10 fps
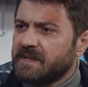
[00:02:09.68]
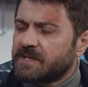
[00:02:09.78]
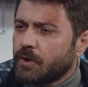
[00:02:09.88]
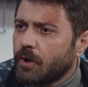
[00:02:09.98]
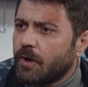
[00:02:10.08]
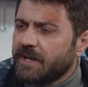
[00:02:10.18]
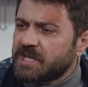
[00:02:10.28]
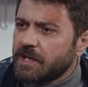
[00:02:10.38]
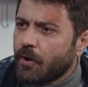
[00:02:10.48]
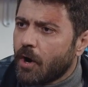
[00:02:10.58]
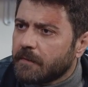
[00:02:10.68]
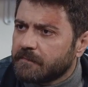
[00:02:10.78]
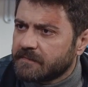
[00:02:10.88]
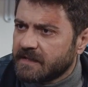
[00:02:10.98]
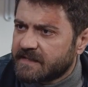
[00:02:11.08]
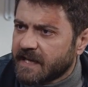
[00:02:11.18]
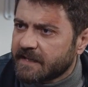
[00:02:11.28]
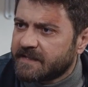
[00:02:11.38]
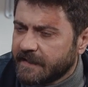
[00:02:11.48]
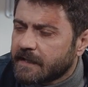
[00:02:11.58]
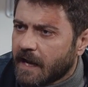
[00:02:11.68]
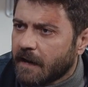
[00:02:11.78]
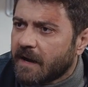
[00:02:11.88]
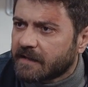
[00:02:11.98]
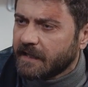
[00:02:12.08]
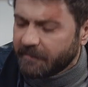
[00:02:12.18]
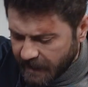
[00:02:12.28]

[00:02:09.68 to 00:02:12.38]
Psikoloğun işi ne oğlum? İnsanın sinirini almak değil